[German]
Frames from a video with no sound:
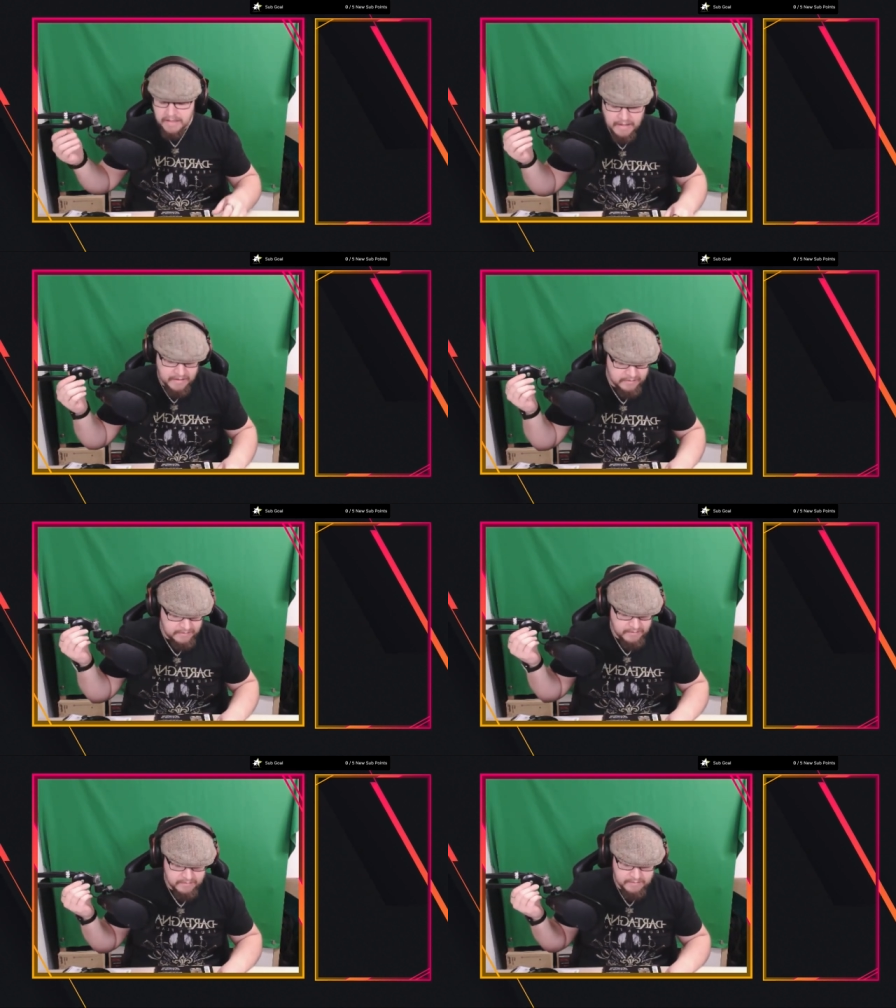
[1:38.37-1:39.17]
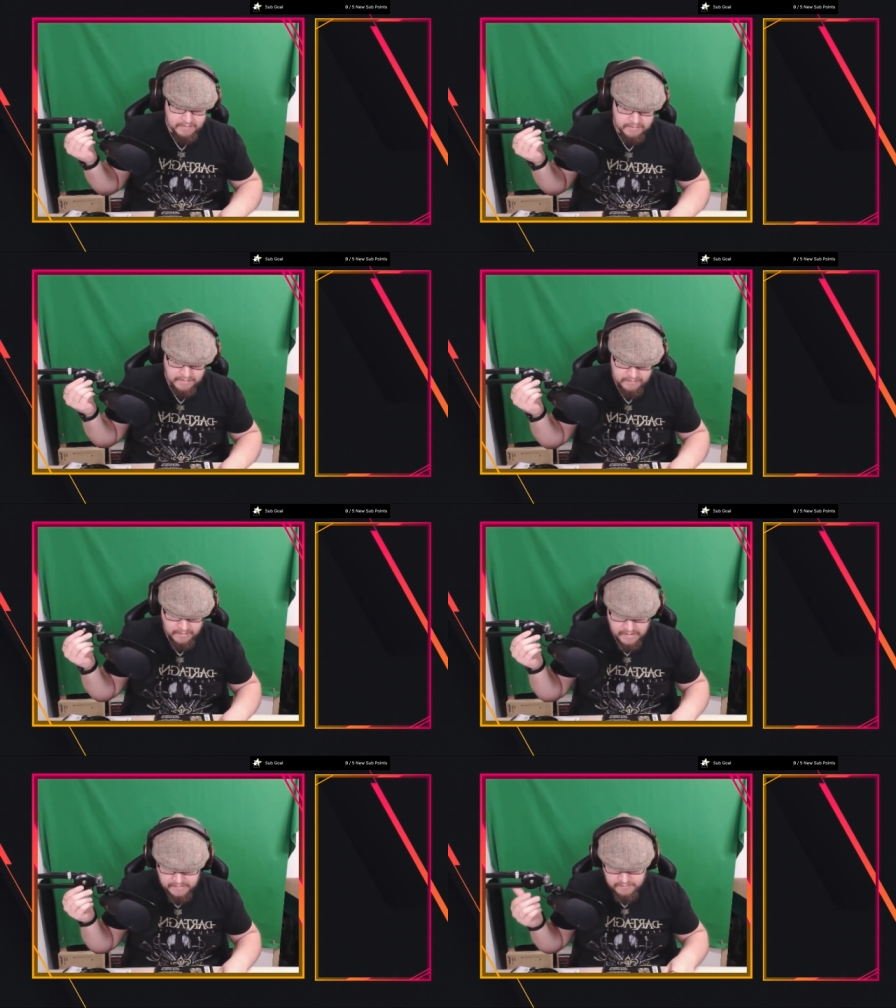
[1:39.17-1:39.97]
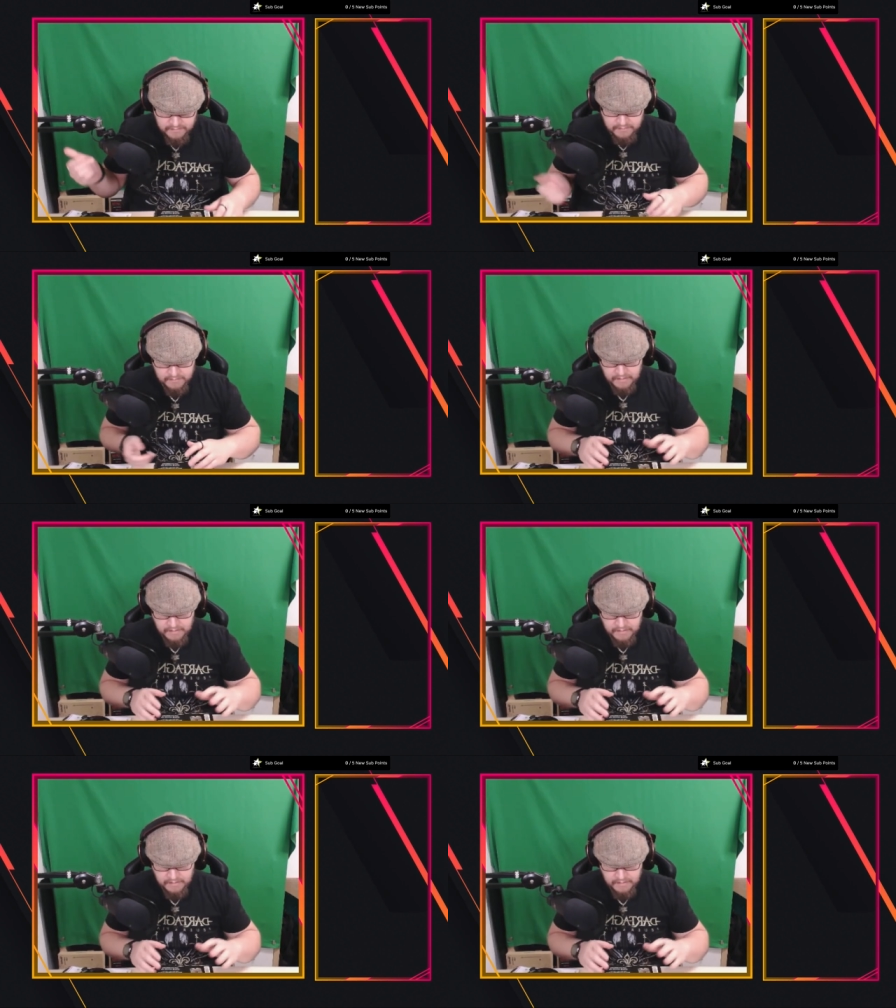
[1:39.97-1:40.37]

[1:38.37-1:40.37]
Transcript: gern diesen, diesen Elden,